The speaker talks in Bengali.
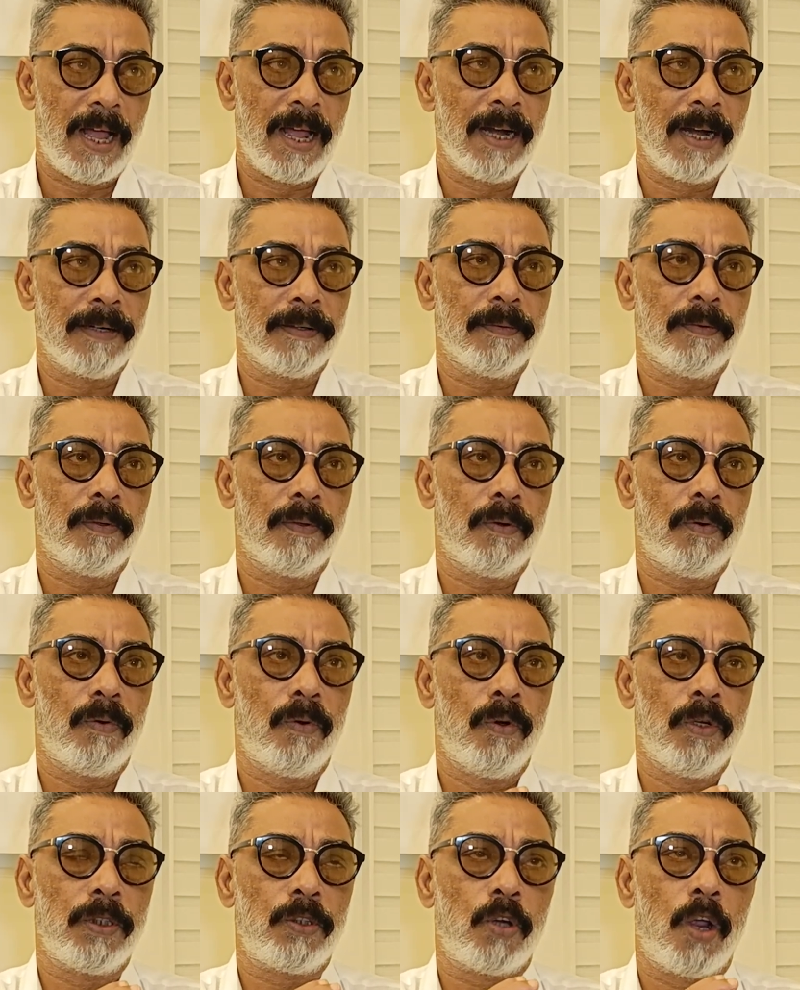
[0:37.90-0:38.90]
আর
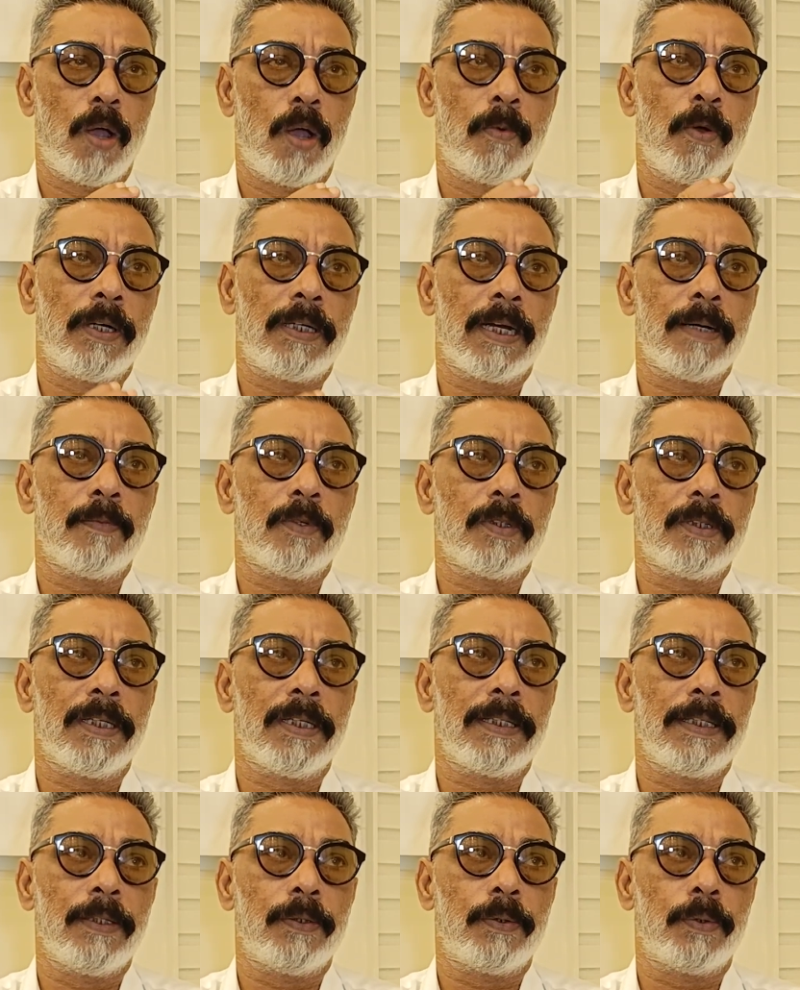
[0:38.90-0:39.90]
ওই সময়টার মধ্যে
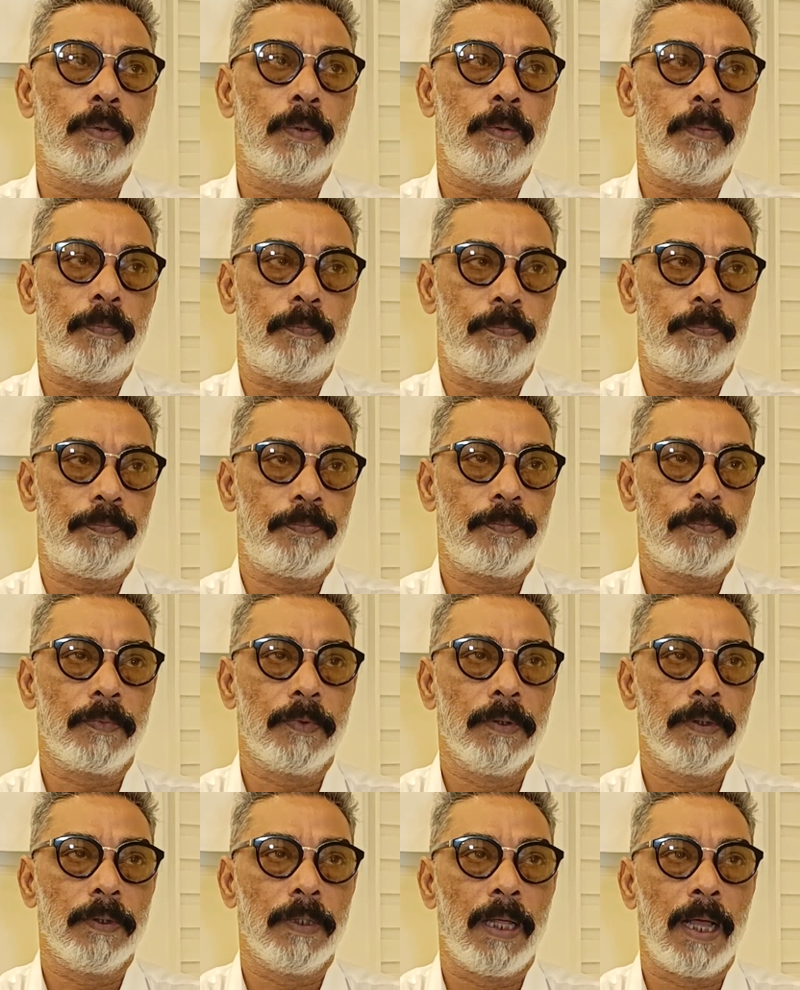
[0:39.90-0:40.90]
কিন্তু
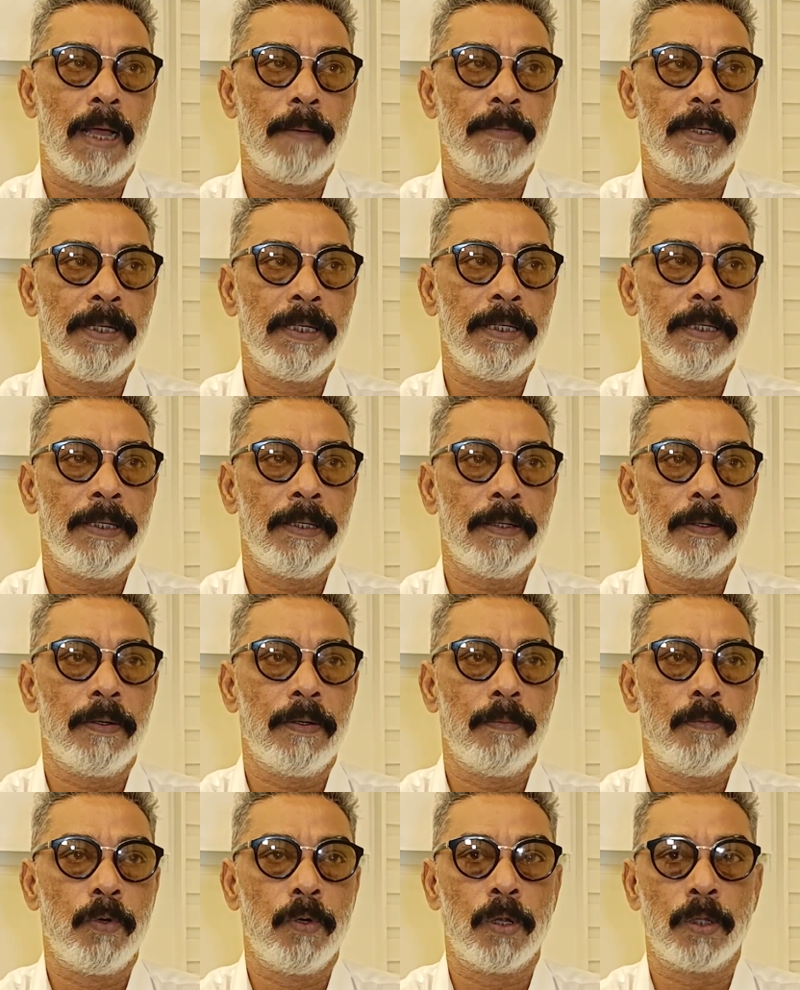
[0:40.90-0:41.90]
আমি
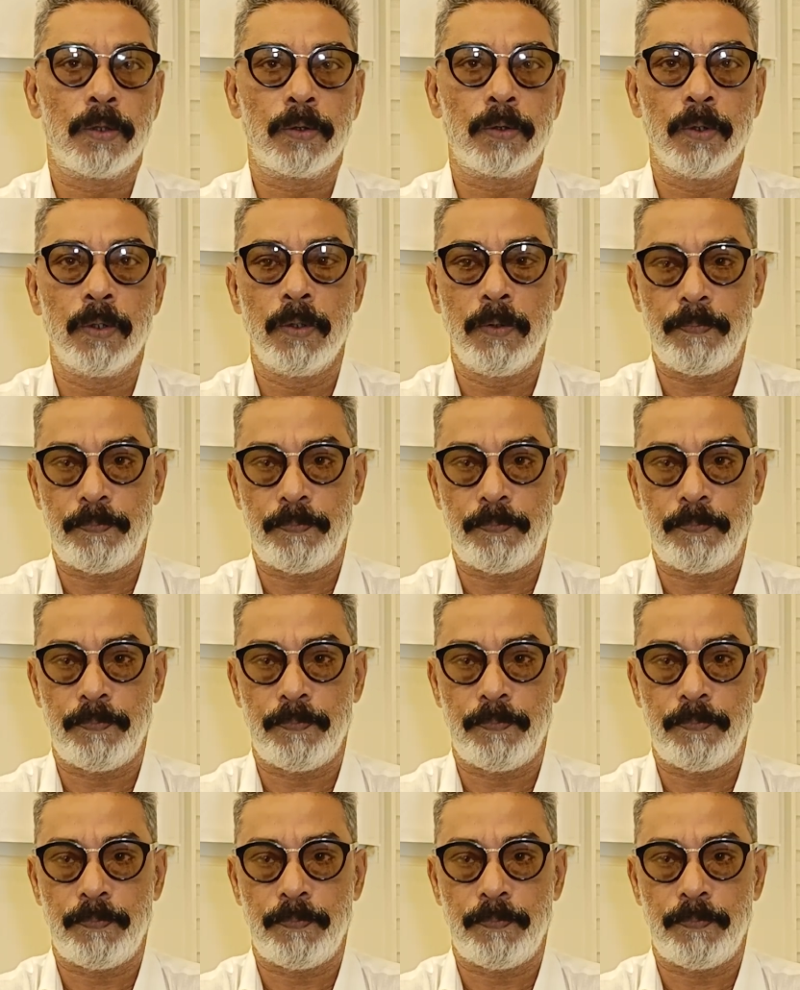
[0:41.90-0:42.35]
মূলত